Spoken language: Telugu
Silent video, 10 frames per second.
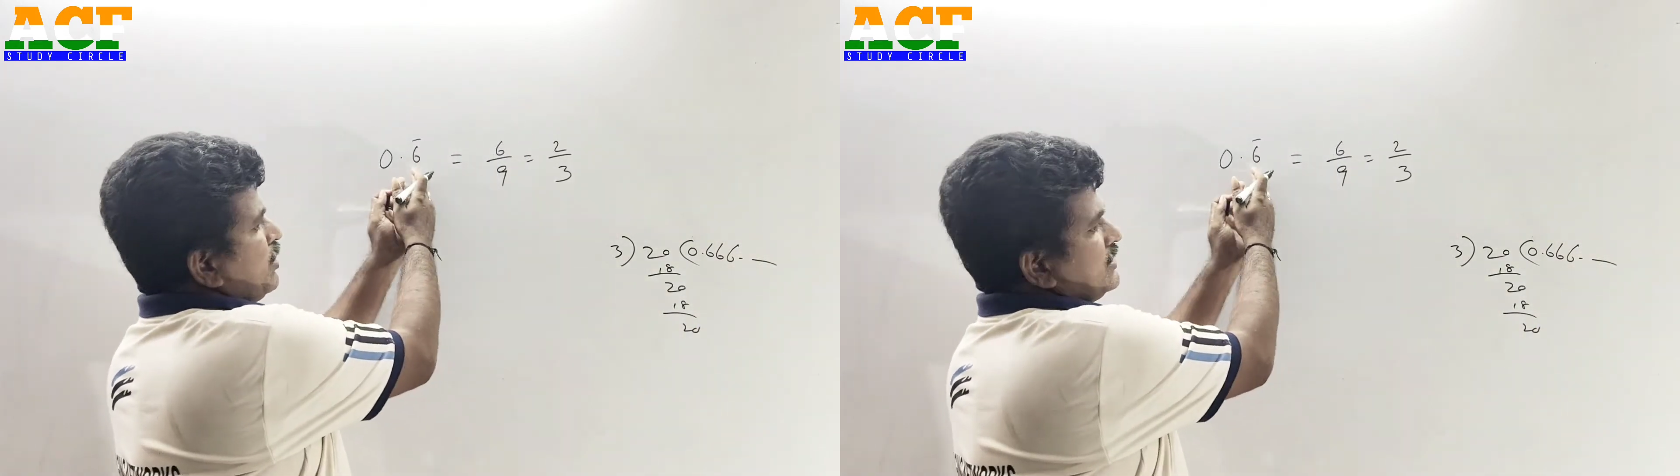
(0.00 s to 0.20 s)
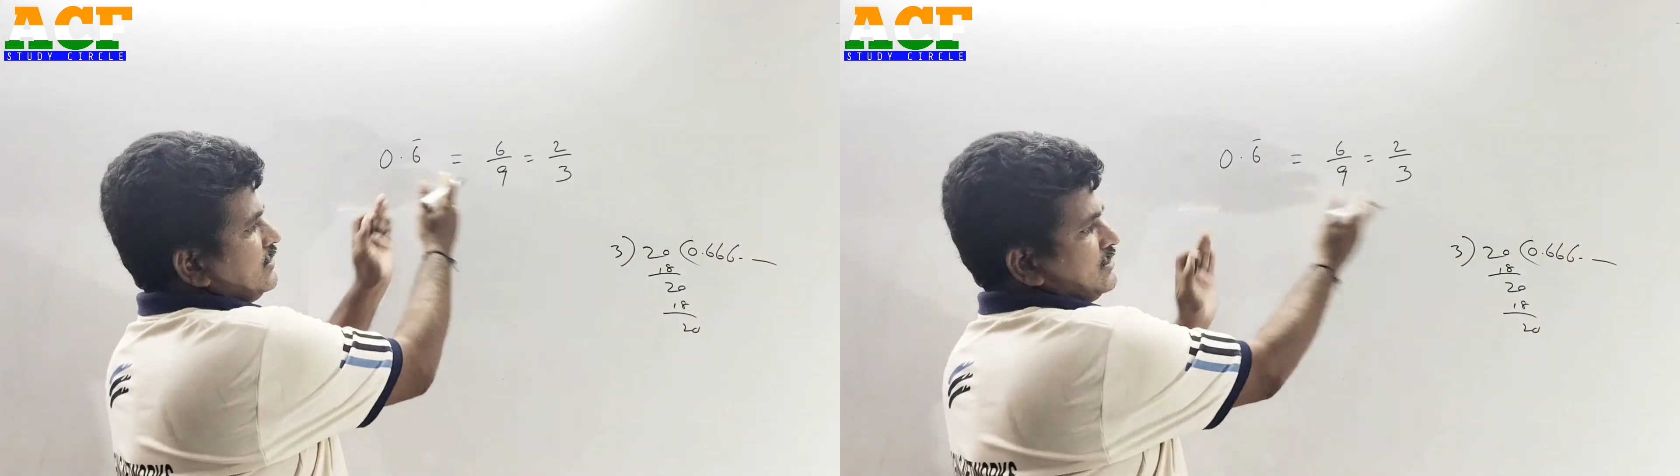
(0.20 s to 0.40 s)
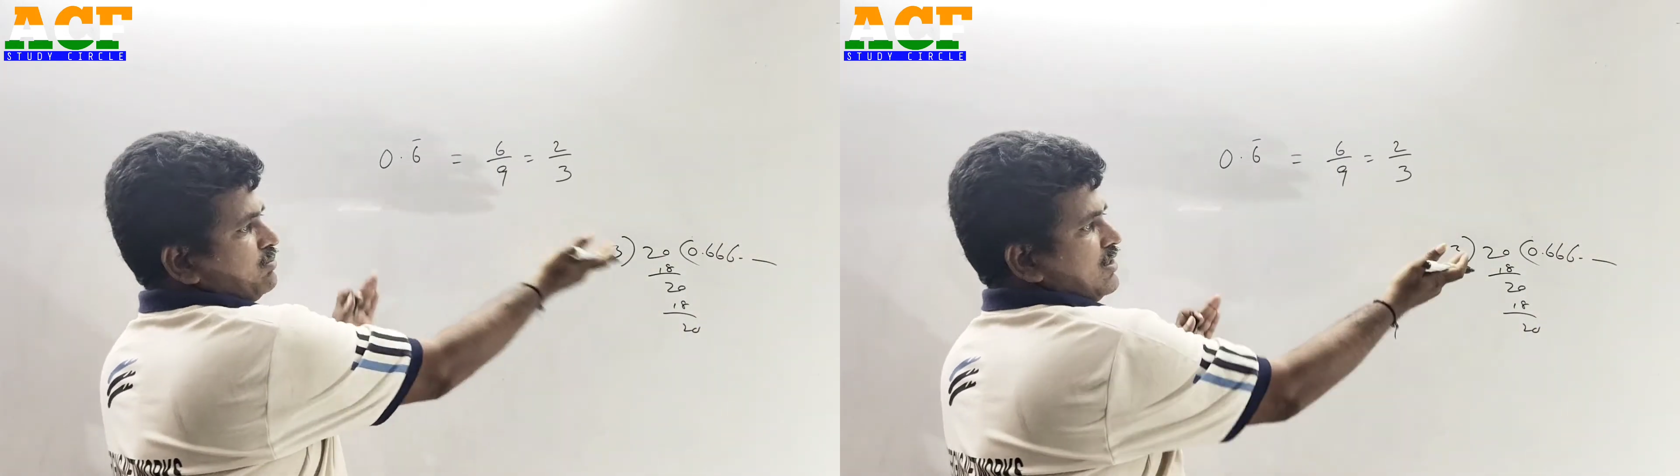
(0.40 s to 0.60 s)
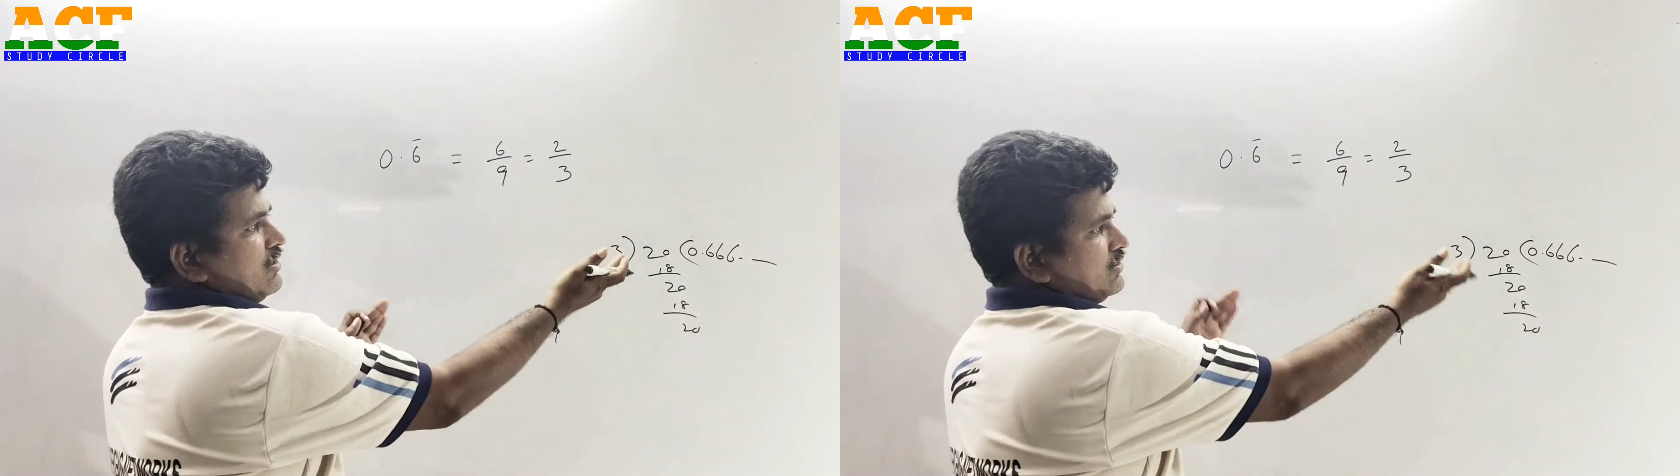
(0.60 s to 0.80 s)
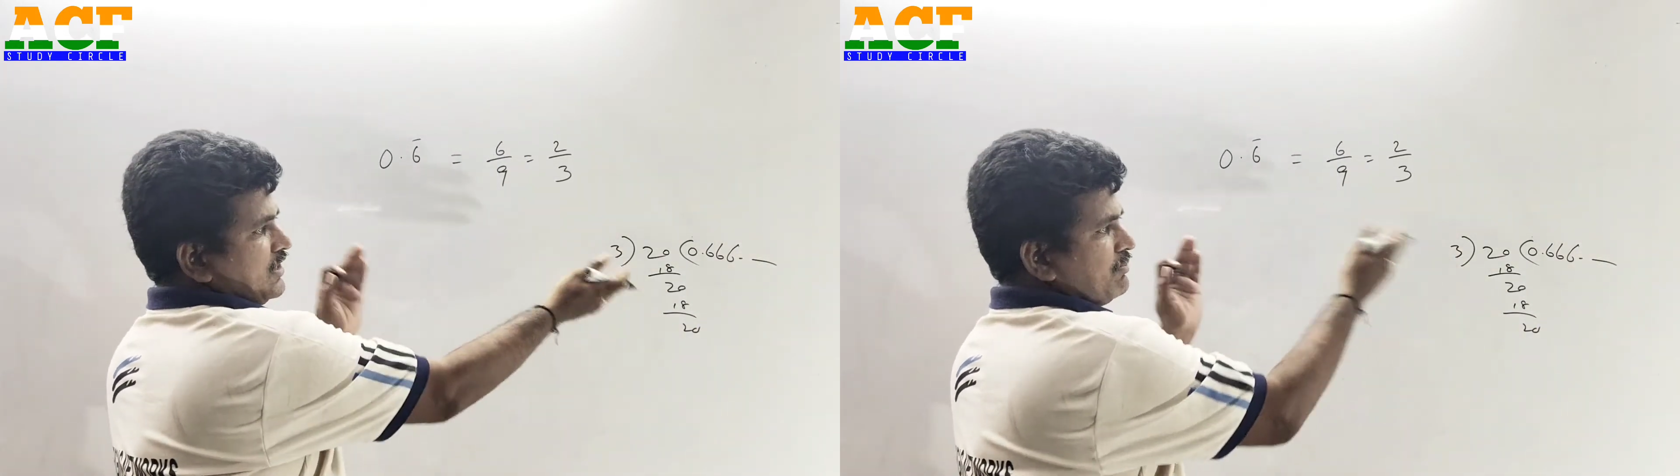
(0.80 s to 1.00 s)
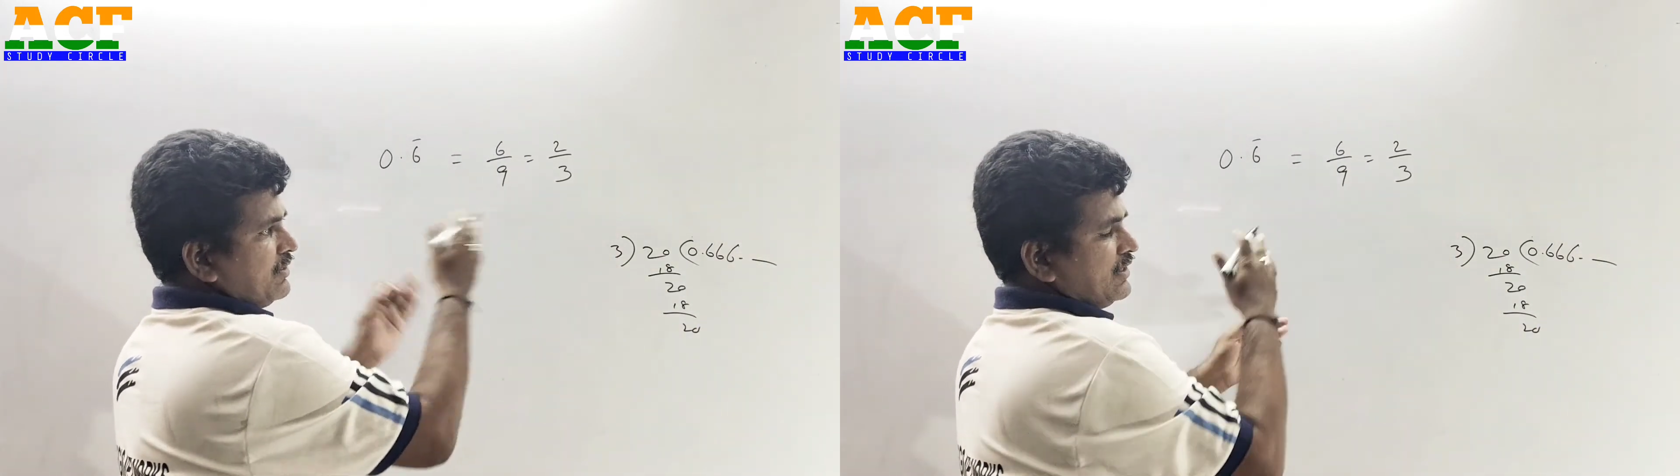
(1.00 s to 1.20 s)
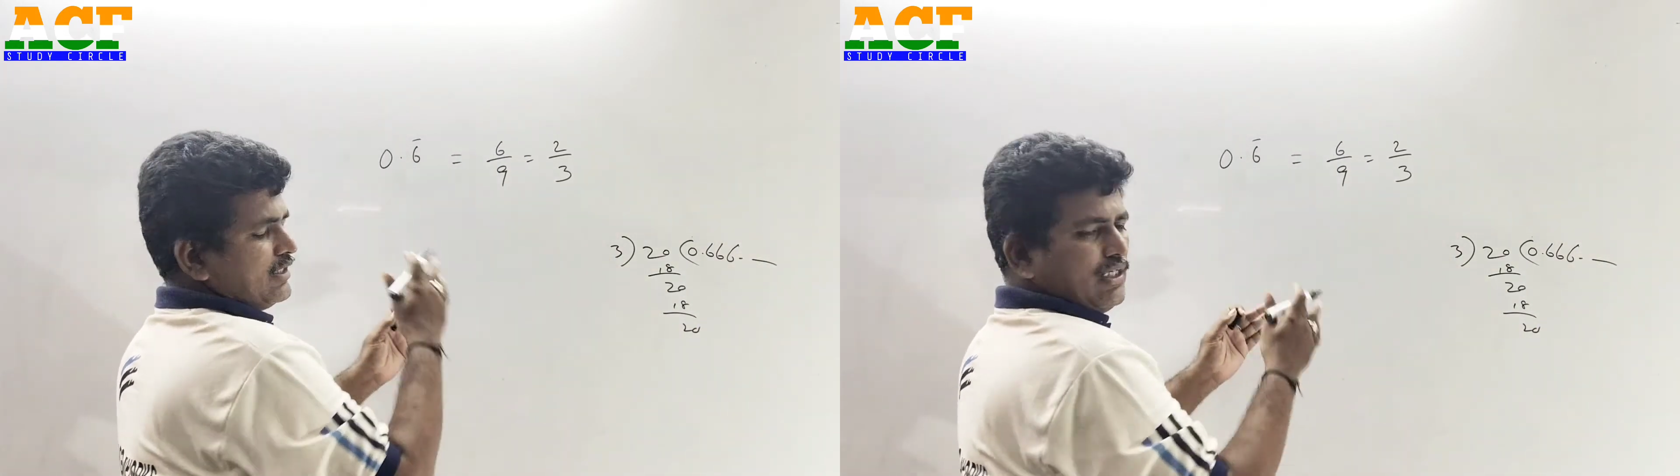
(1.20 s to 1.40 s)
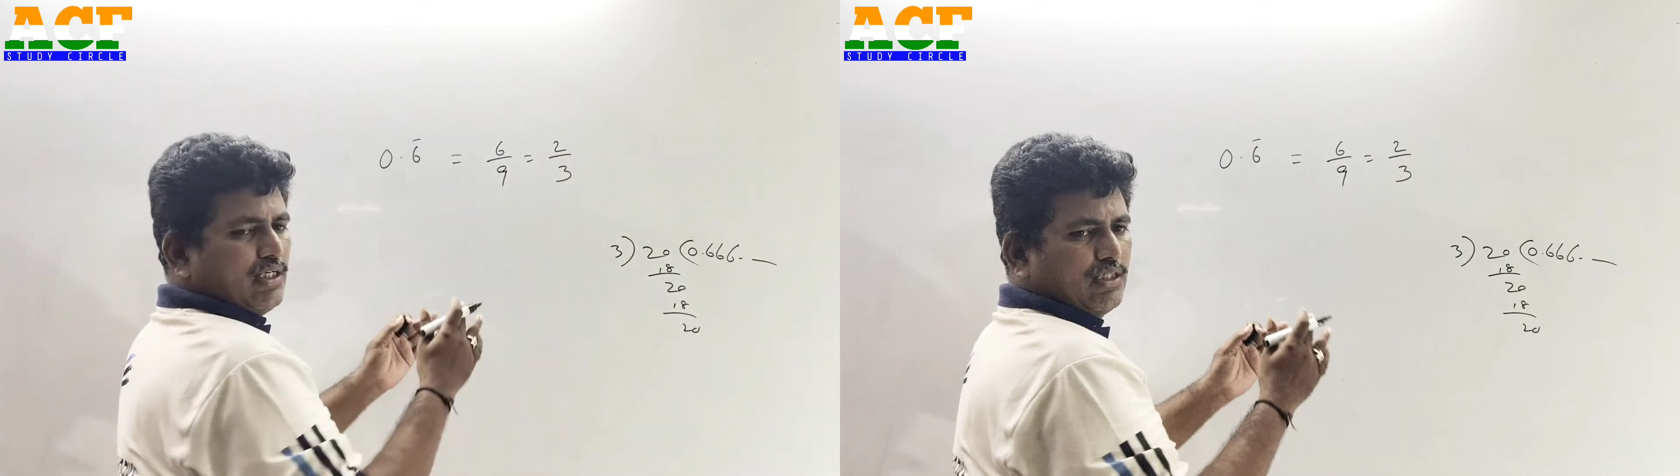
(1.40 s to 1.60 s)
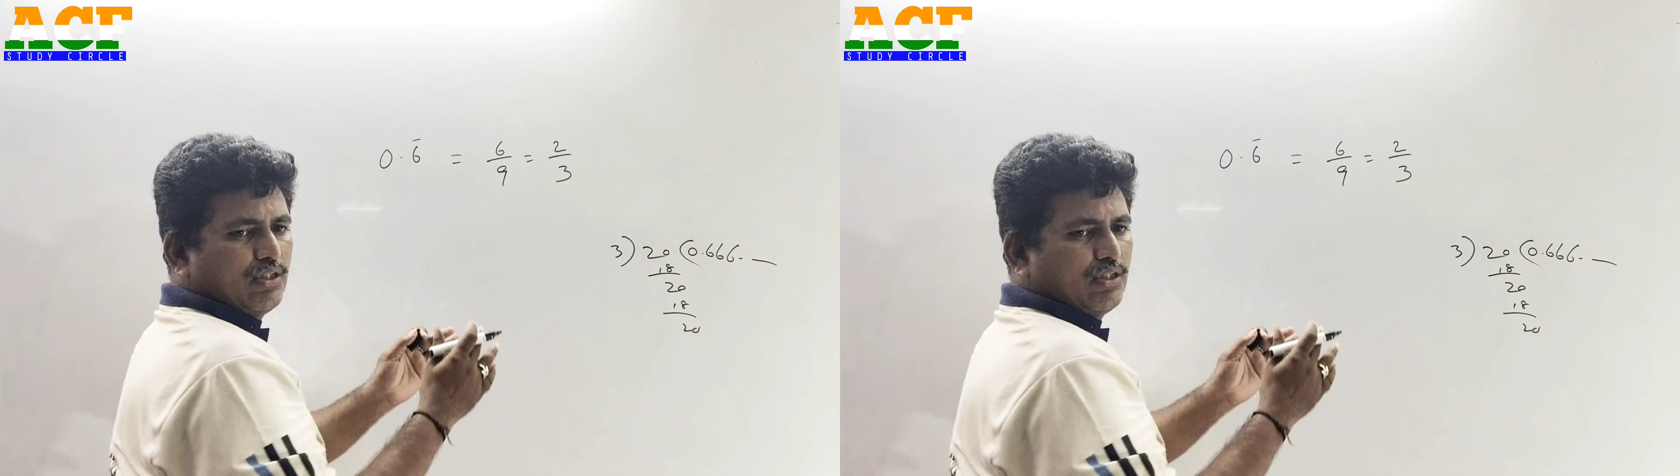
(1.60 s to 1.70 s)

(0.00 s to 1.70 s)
పాయింట్ సిక్స్ బార్ అంటాం సరిపోయింది కదా